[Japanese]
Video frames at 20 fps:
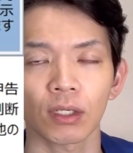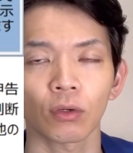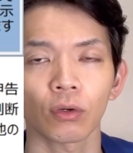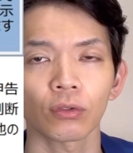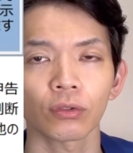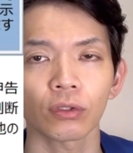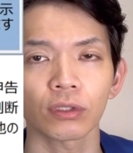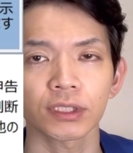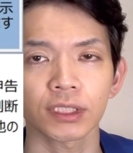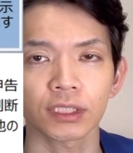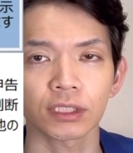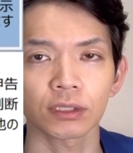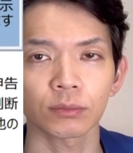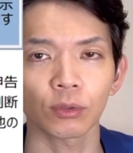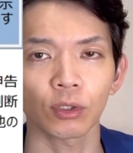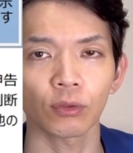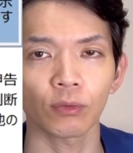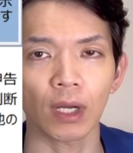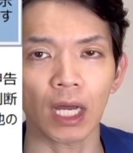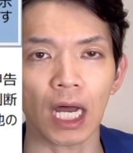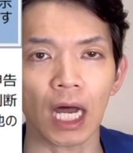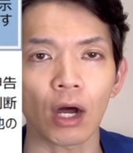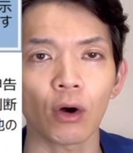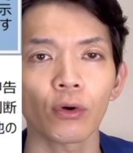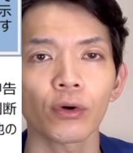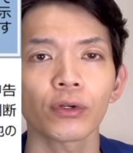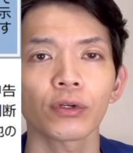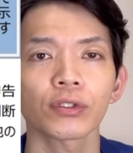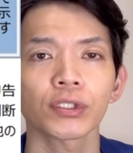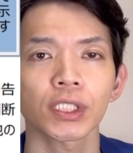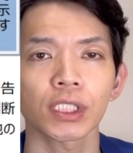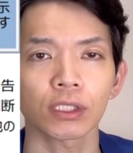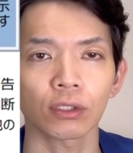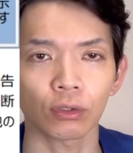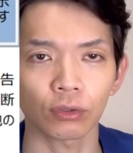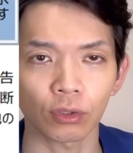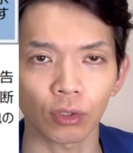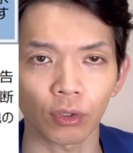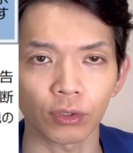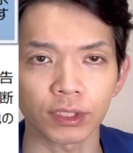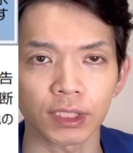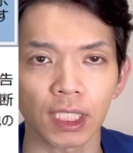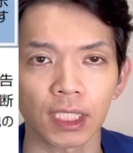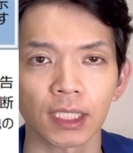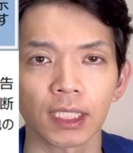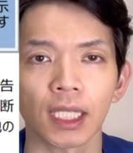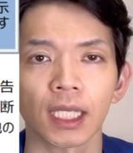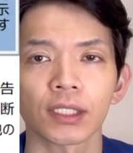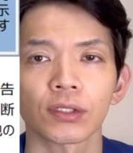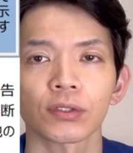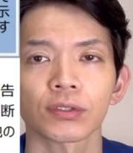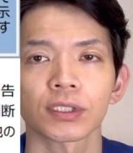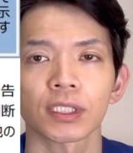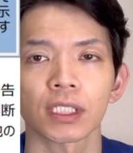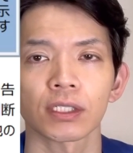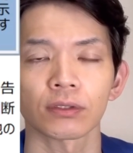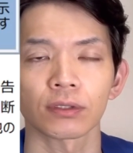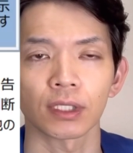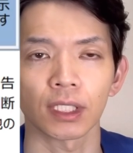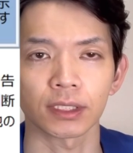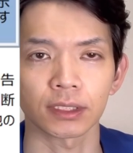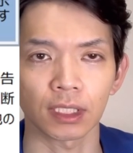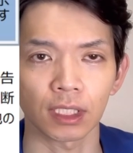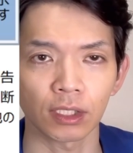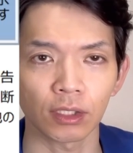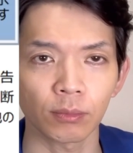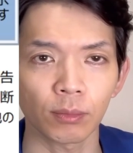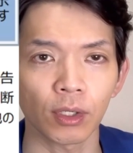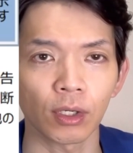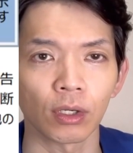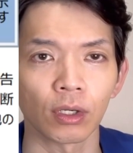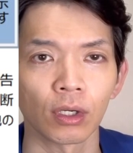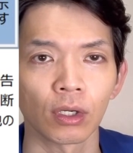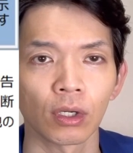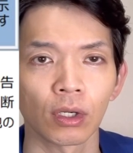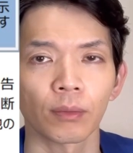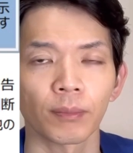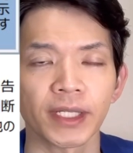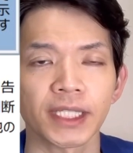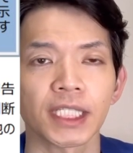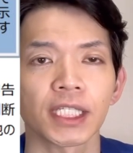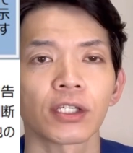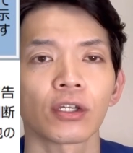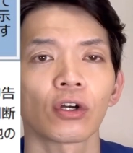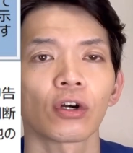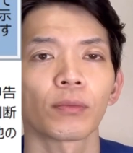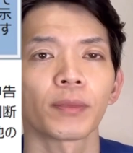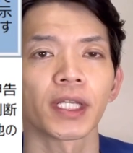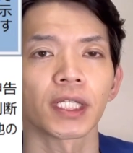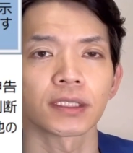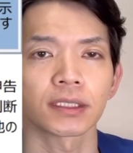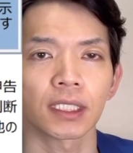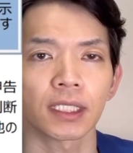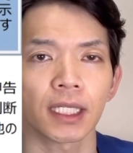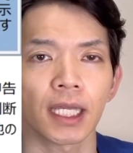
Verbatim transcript: この質問は青色申告を前提としているんですけども、まあ、にぎょうめですね。